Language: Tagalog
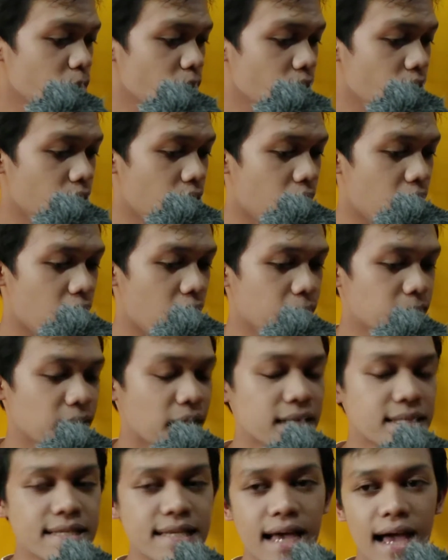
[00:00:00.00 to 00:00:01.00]
uh,
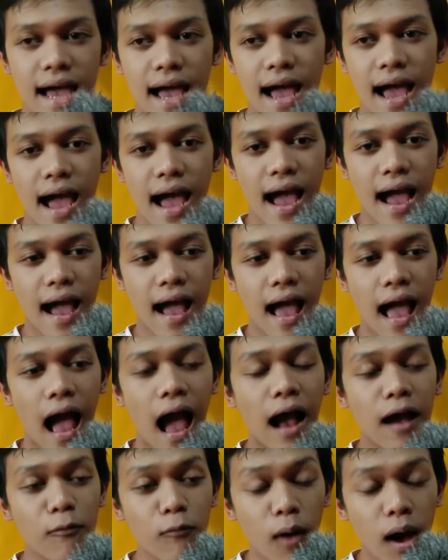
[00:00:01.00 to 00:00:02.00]
nasa
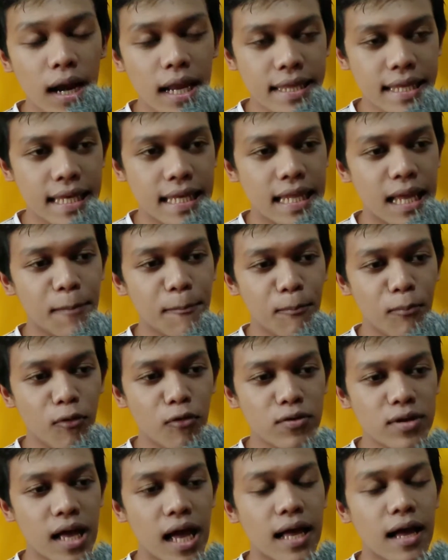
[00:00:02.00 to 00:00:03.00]
ang quality lang po
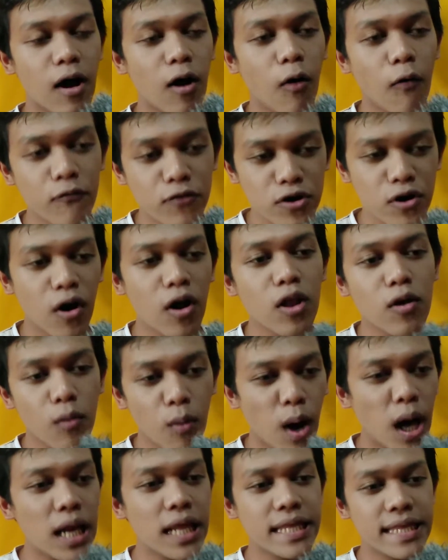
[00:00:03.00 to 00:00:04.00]
niya overall
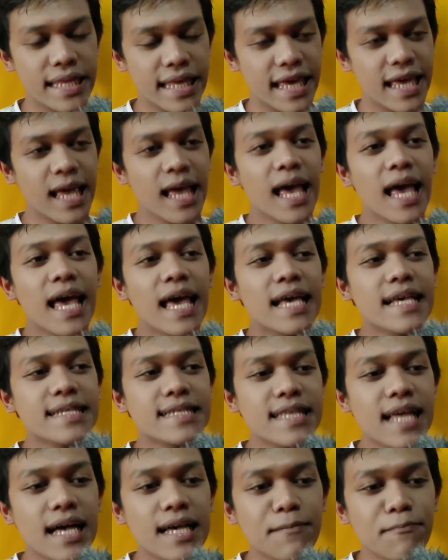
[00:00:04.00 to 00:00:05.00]
quality is
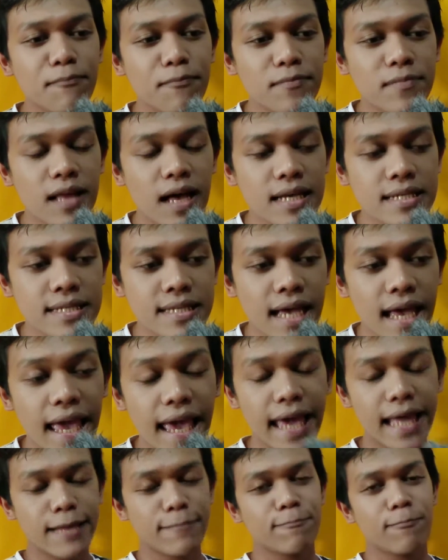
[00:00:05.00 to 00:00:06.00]
na nasa
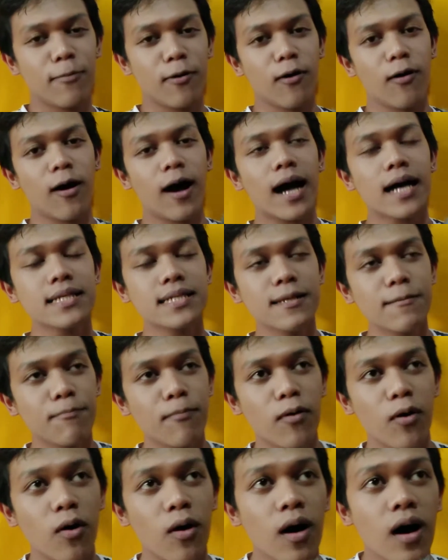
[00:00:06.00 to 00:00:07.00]
8 po kasi
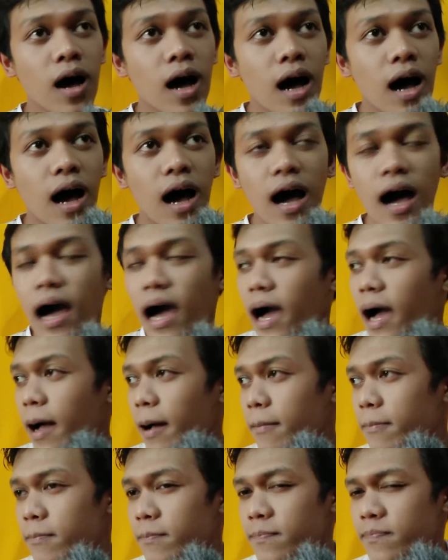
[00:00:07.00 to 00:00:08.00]
po
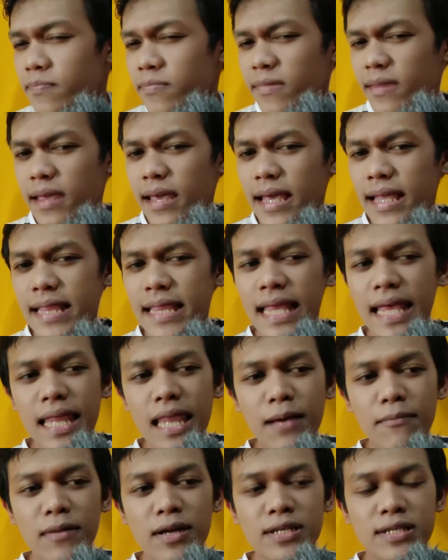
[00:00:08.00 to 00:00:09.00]
um, hindi
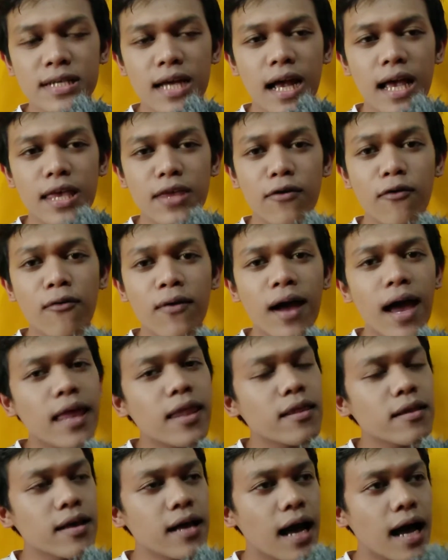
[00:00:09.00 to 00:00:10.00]
naman siya yung
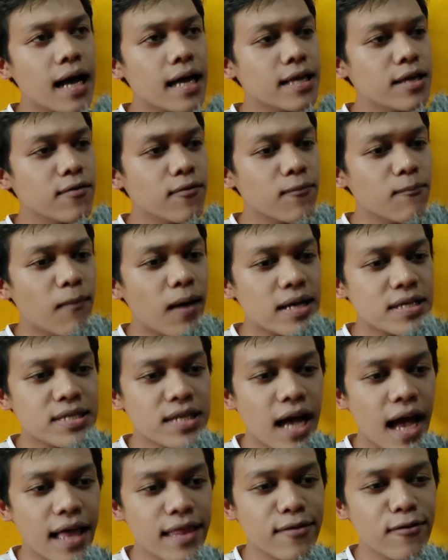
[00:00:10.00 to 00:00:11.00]
ganga yung
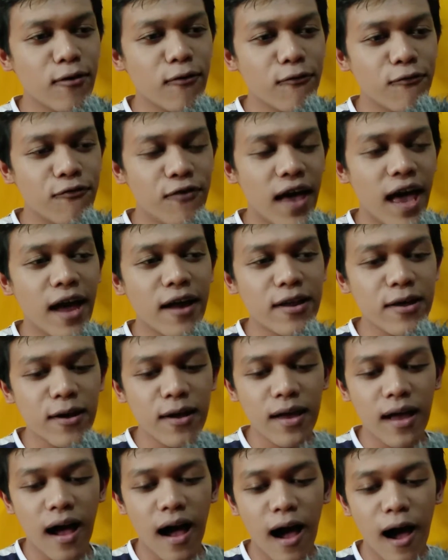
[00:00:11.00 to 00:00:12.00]
masyadong
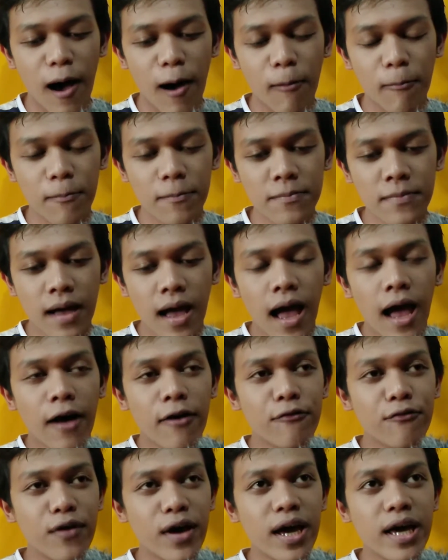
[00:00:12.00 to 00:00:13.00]
very um,
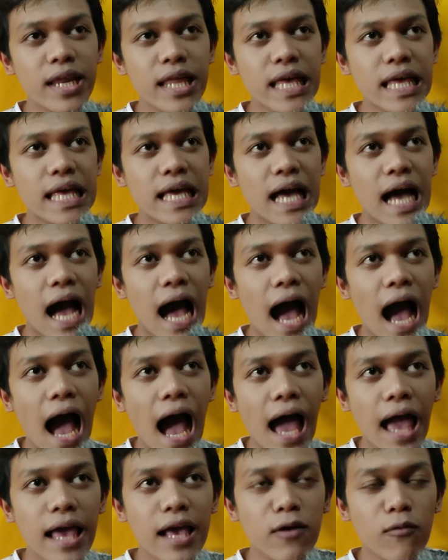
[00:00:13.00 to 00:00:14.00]
very
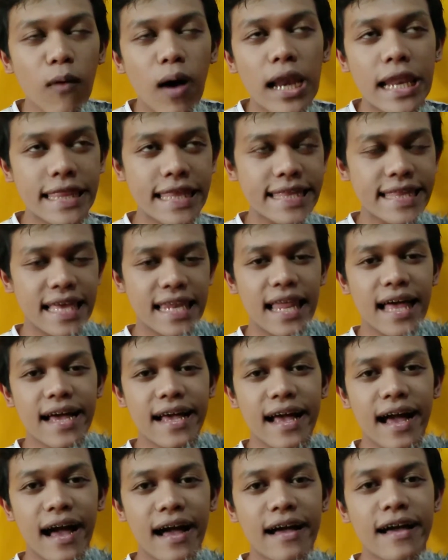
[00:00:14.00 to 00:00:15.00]
high quality
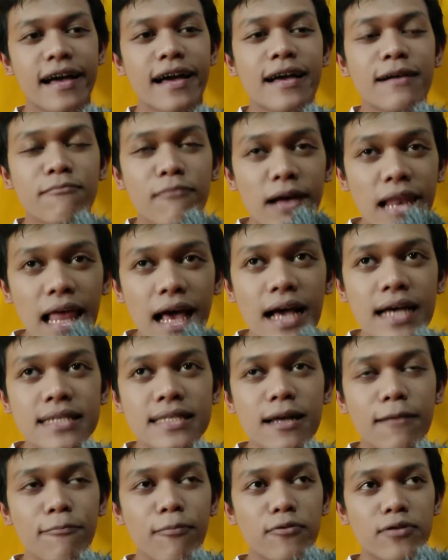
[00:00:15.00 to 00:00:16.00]
talaga malakas
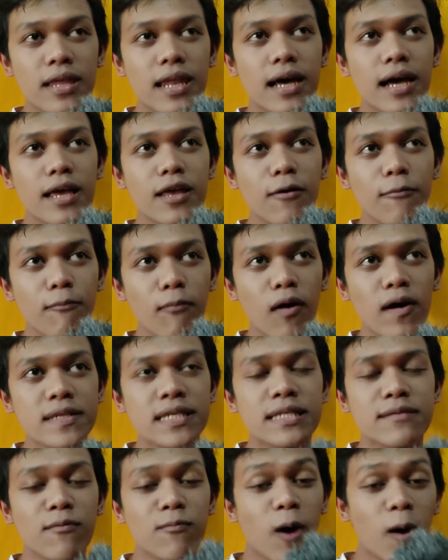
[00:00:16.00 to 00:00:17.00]
lang po talaga yung boses
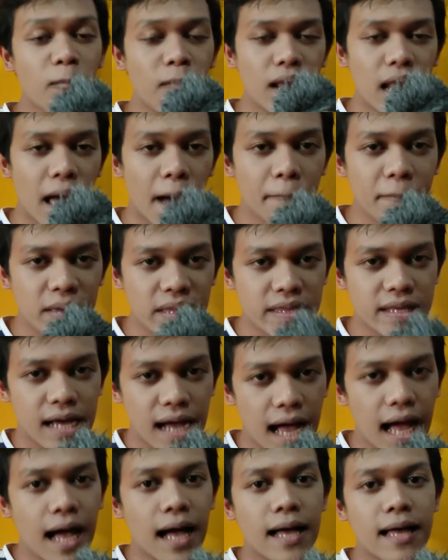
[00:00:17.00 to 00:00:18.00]
mo pag malapit
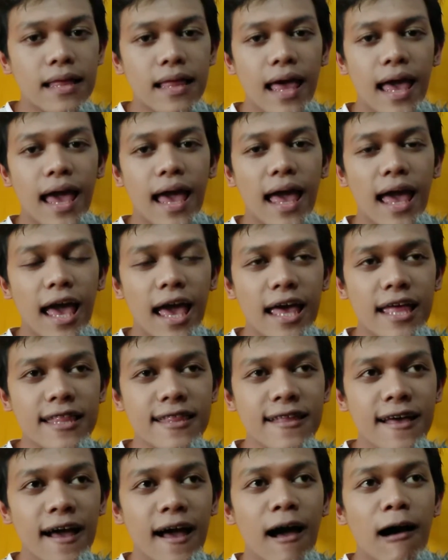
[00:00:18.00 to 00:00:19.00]
ka and
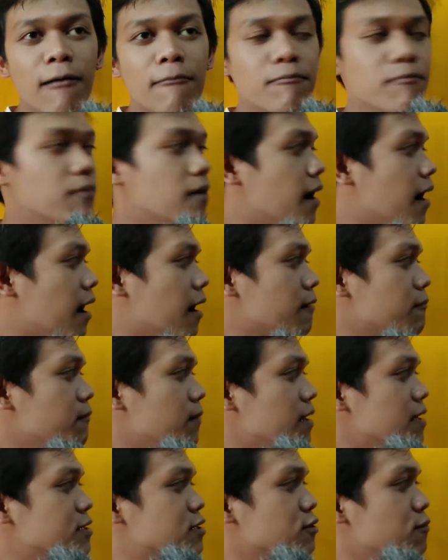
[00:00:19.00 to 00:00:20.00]
pag
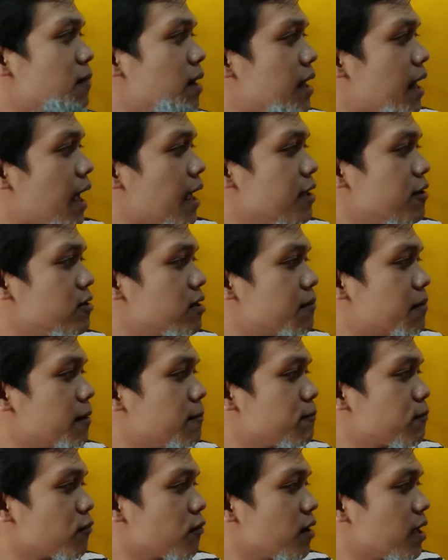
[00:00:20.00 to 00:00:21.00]
medyo malayo naman
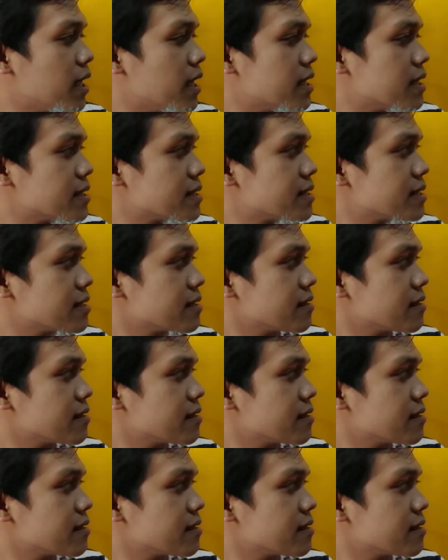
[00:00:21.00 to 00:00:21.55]
po is